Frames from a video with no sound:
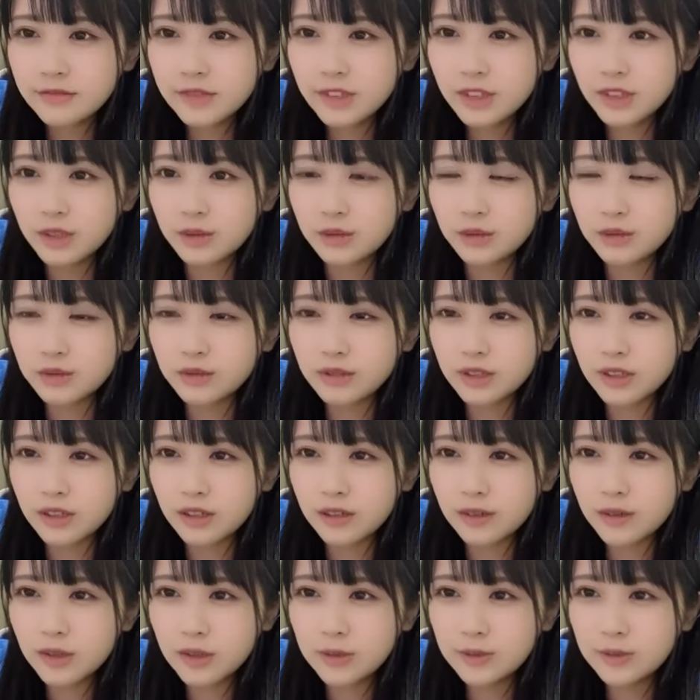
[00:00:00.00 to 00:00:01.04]
いいことや
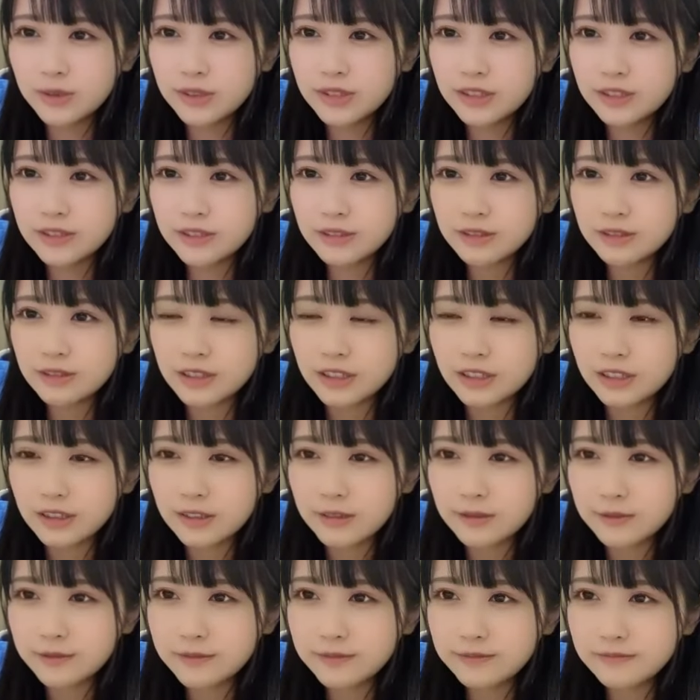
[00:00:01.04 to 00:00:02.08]
思い出作りや
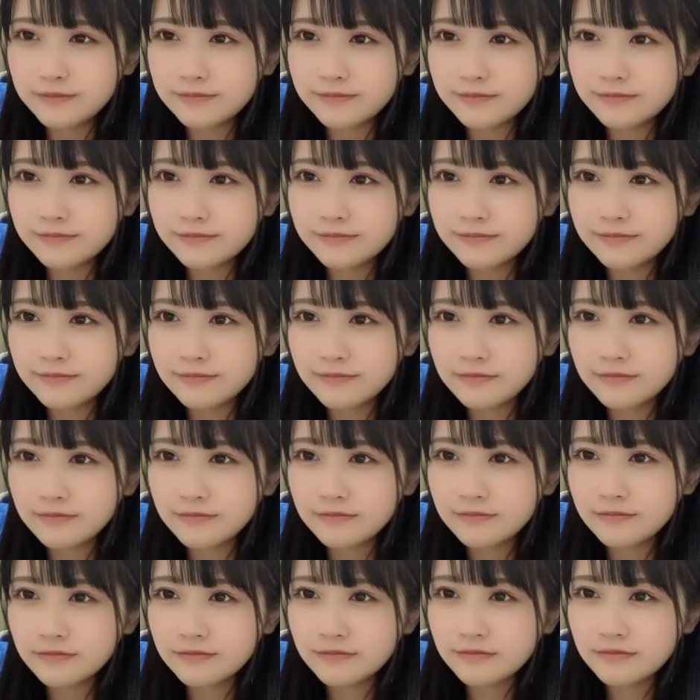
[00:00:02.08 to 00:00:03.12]

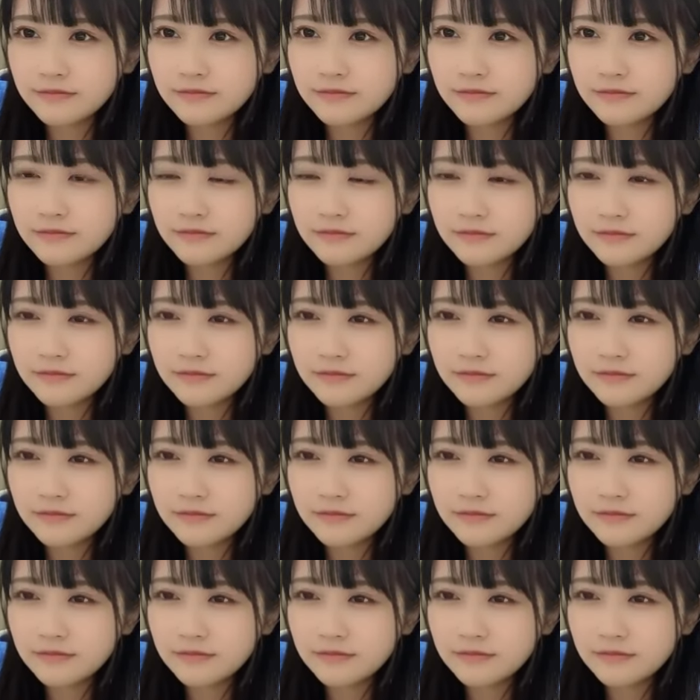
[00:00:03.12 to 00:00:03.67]
ほんまね